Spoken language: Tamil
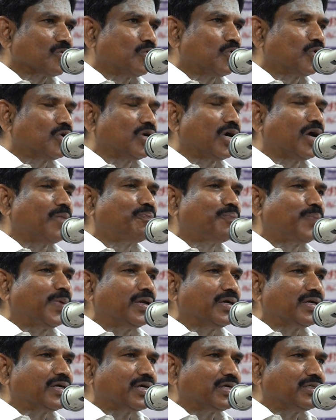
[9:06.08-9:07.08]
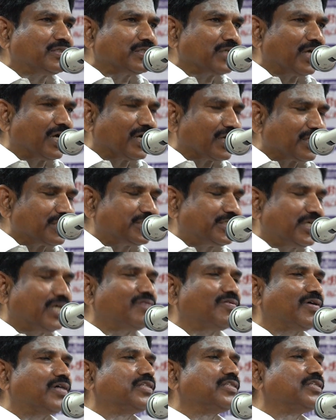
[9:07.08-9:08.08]
ஒரு அப்பழுக்கற்ற
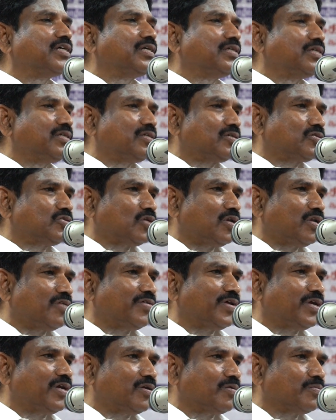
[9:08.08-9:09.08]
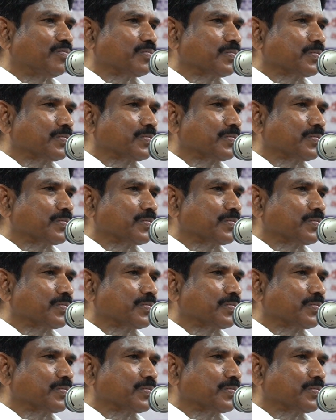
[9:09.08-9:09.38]
அரசியல்வாதி தான் என்று சொல்ல வேண்டும்